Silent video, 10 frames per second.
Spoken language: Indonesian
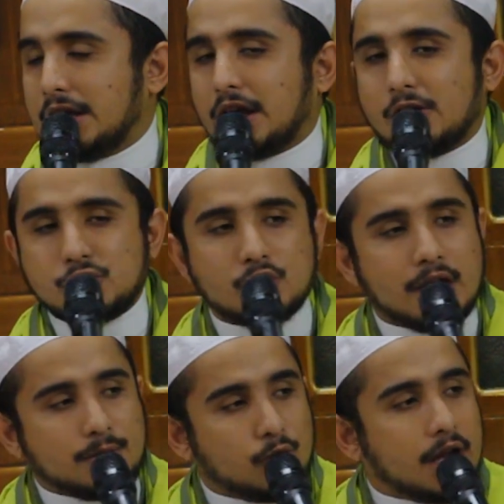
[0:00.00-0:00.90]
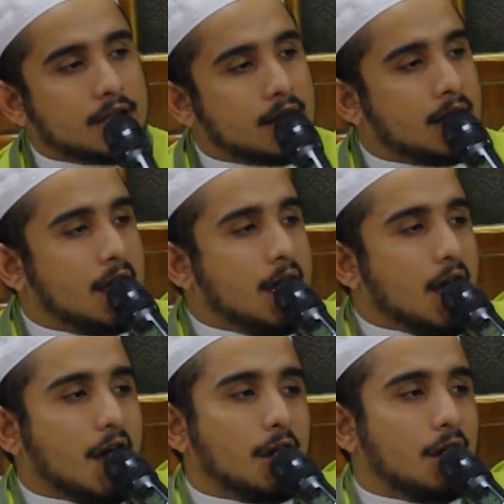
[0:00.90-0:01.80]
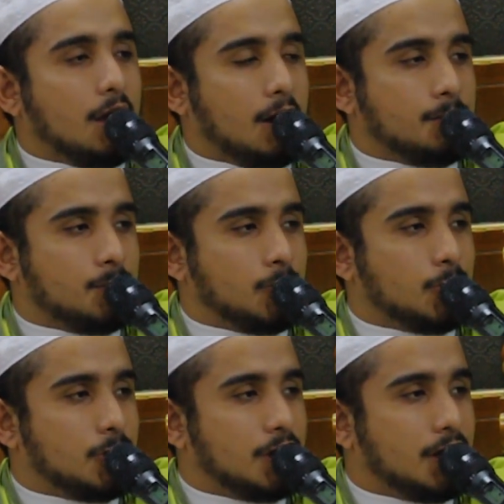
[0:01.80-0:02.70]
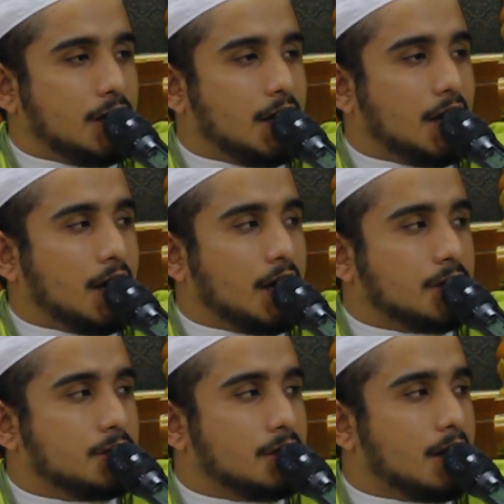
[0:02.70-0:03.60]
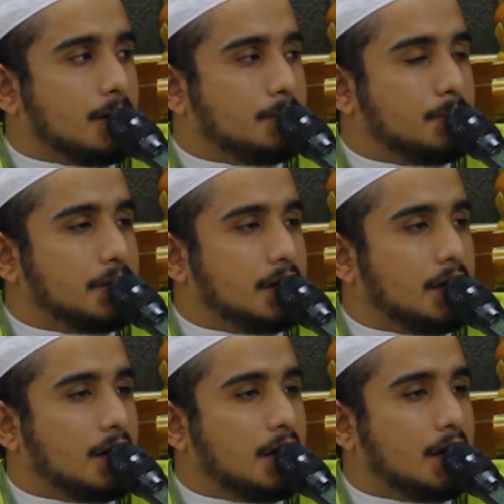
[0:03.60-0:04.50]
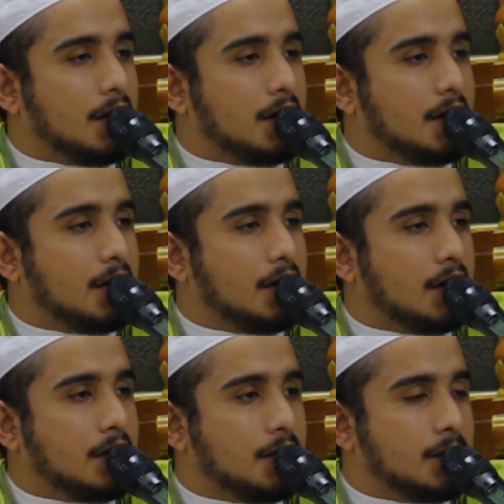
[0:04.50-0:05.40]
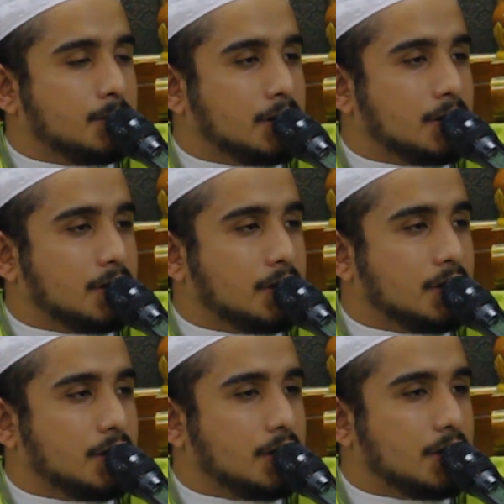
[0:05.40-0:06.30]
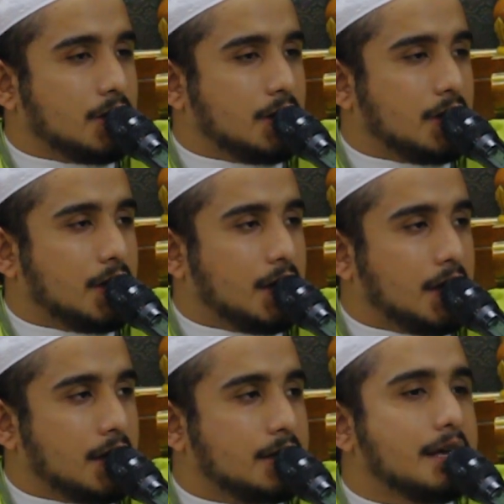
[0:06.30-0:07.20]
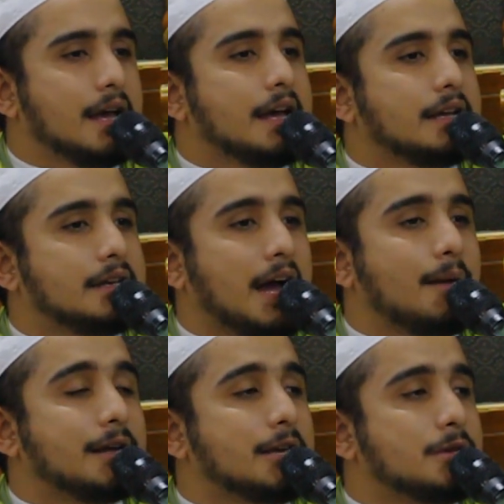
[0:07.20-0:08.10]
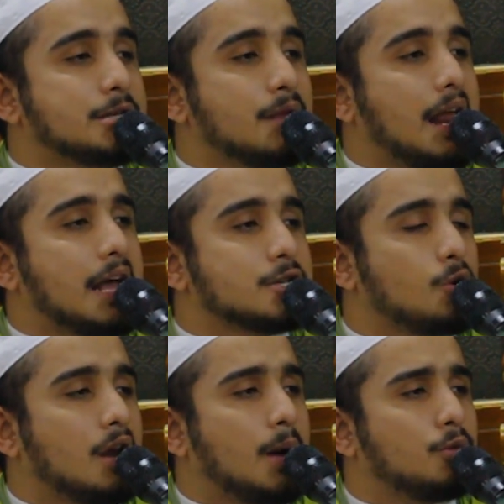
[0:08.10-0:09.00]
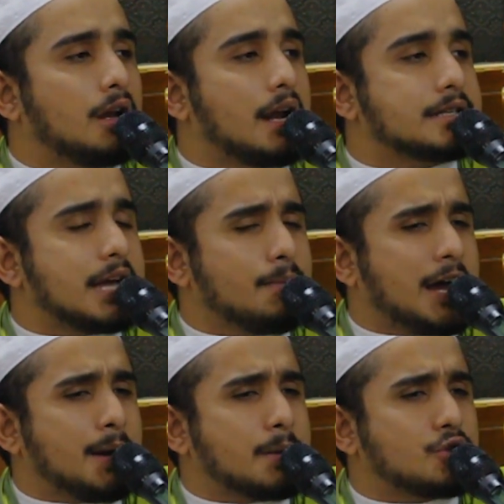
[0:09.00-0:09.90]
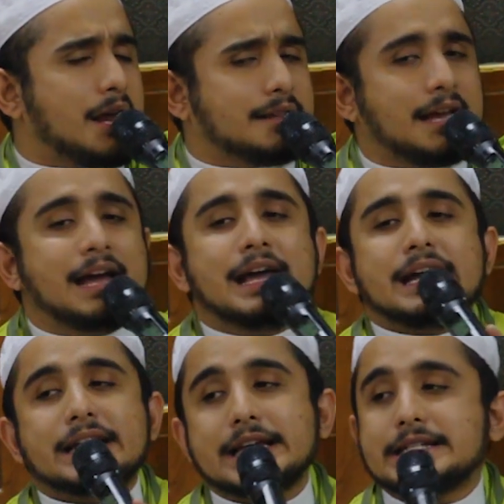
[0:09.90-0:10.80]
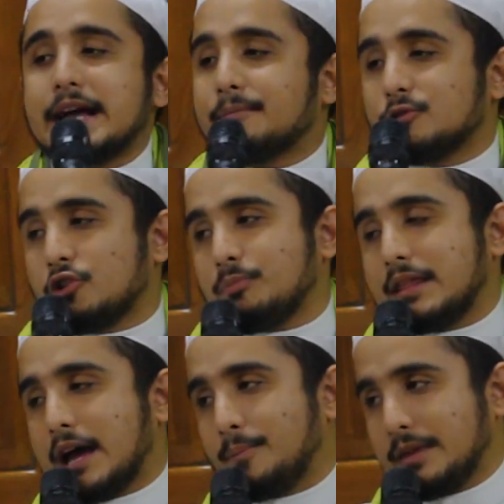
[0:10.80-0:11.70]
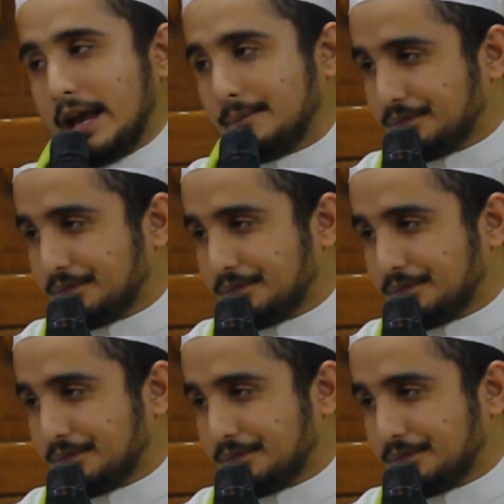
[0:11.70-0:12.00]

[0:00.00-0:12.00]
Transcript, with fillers: kalau sholat mulainya Alhamdulillahi Rabbil Alamin. Dia nggak baca bismillah langsung Alhamdulillah. Siapa yang baca sholatnya? Dia sah menurut madhabnya.